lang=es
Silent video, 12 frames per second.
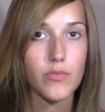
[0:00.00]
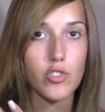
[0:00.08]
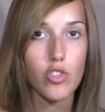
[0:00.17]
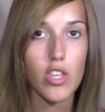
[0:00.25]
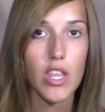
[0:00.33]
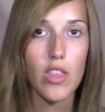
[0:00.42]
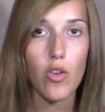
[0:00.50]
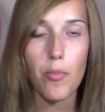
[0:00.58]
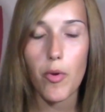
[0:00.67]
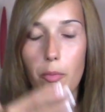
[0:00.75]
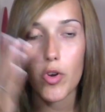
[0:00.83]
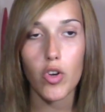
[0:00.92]
Soy de
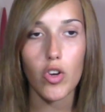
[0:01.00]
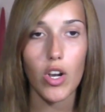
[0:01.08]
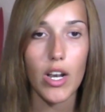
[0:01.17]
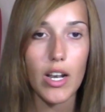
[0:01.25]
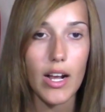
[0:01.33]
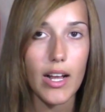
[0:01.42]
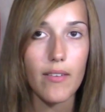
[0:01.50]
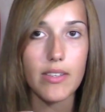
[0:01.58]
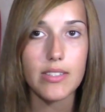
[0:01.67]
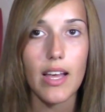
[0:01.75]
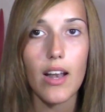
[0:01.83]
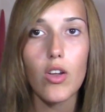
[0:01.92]
dormir un poco con la
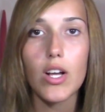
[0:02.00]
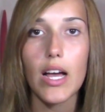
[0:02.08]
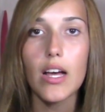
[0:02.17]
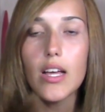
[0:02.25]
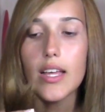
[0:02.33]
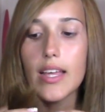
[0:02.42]
cabeza loca.